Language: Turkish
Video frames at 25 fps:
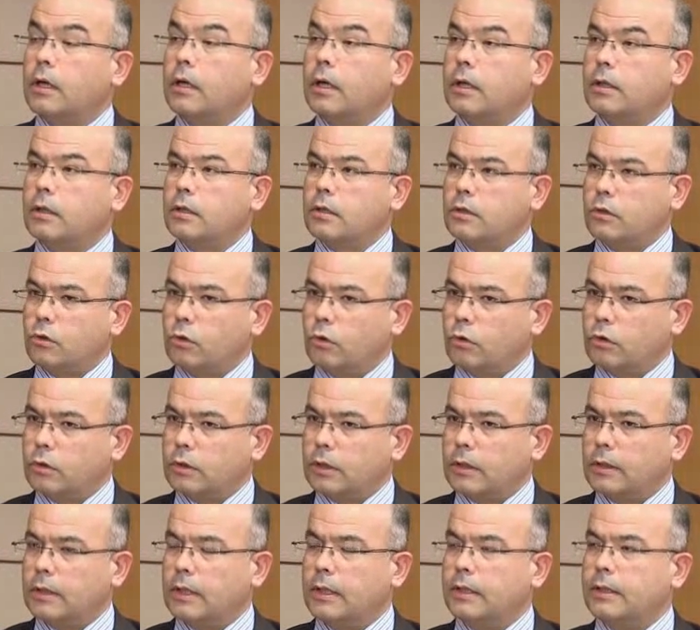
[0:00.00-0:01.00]
kadın
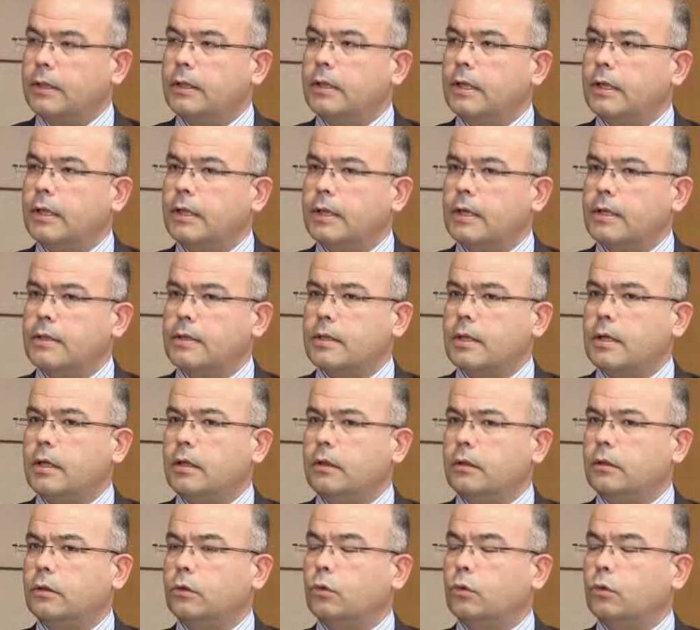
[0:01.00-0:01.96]
sigortalılar yine keza